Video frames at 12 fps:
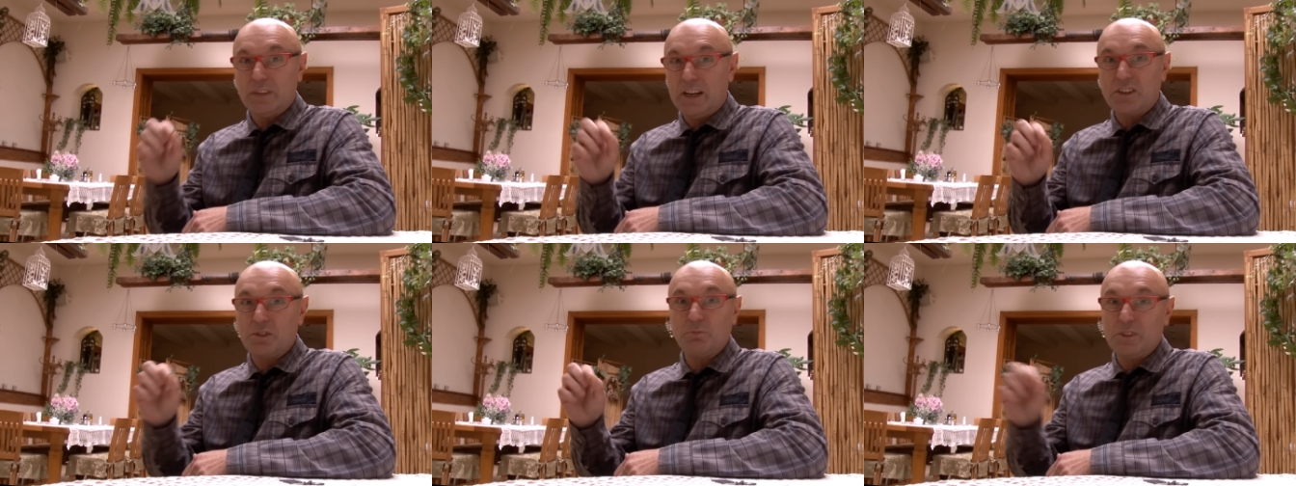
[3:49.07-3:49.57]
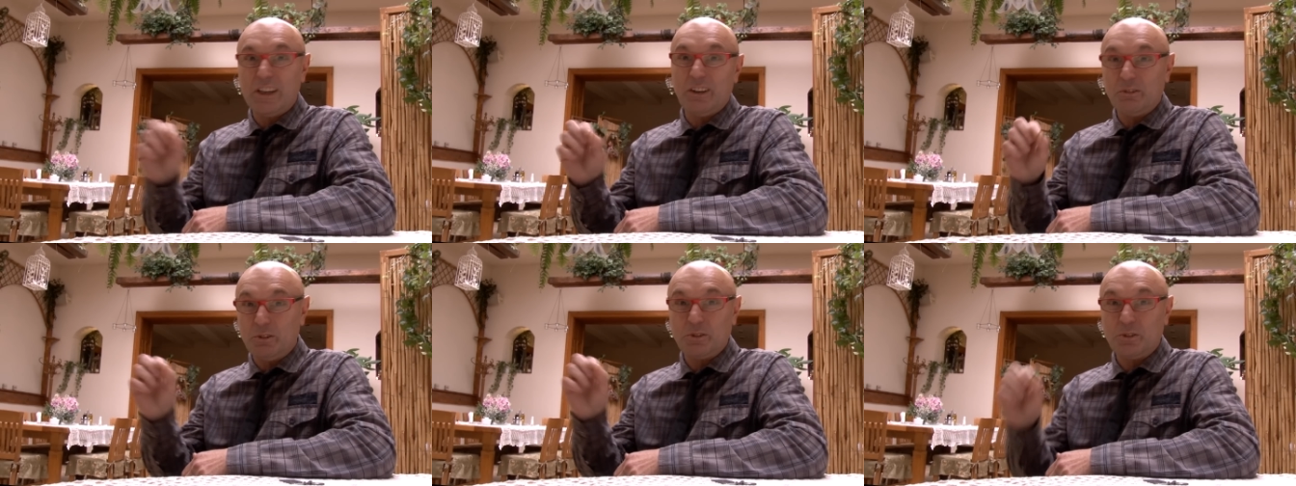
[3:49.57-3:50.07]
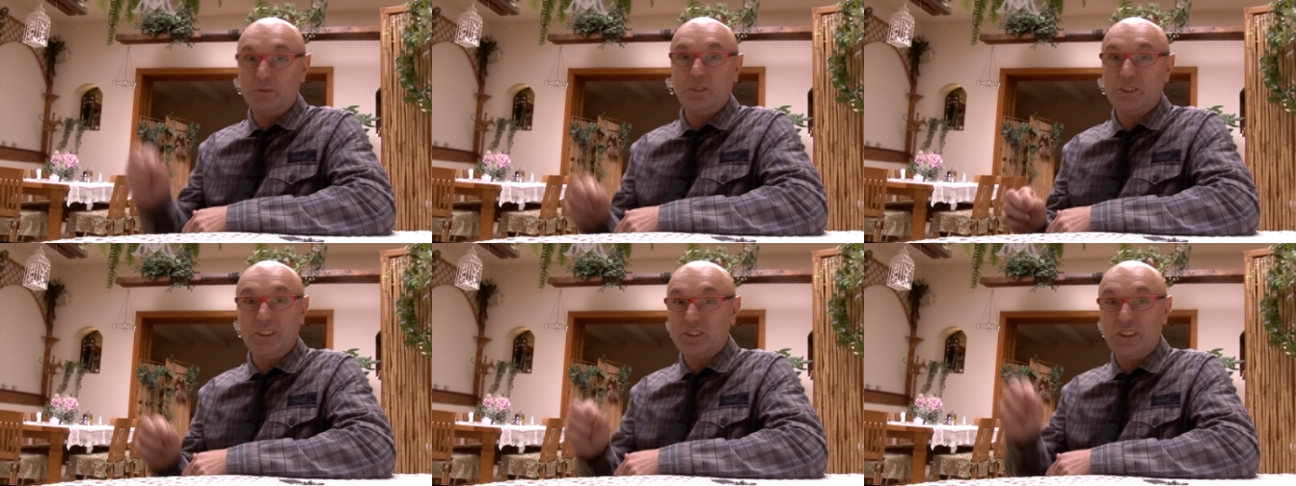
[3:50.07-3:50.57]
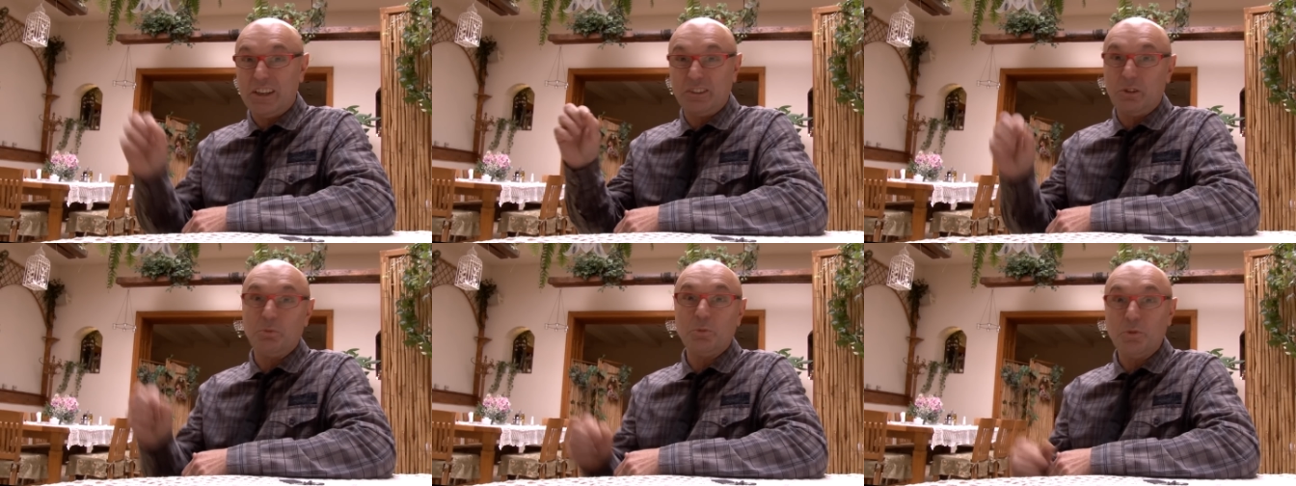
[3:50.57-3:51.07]
w każdym calu oczywiście, czy
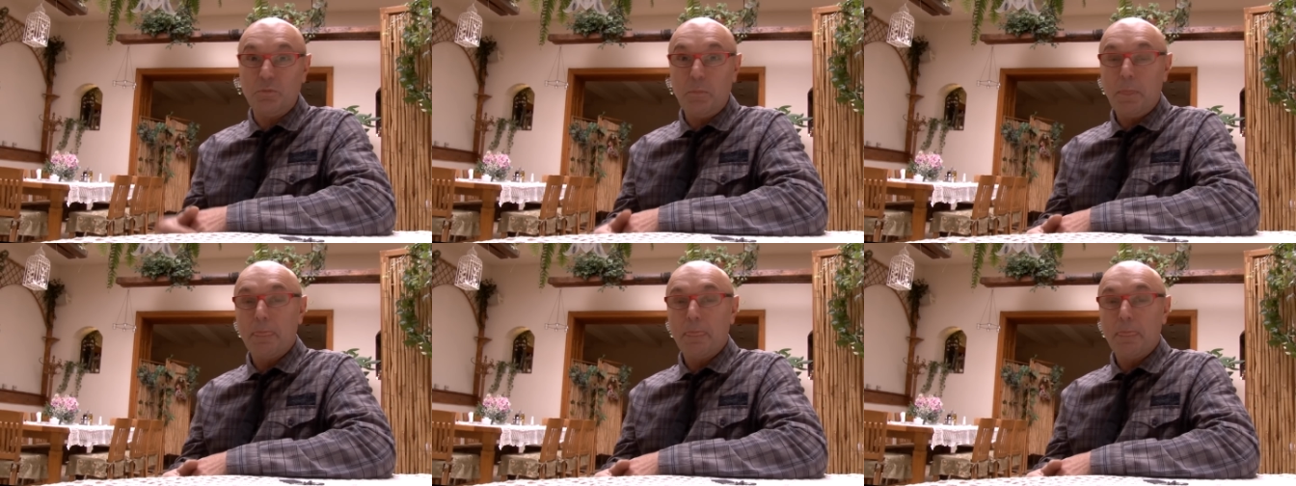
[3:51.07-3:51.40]
atomu,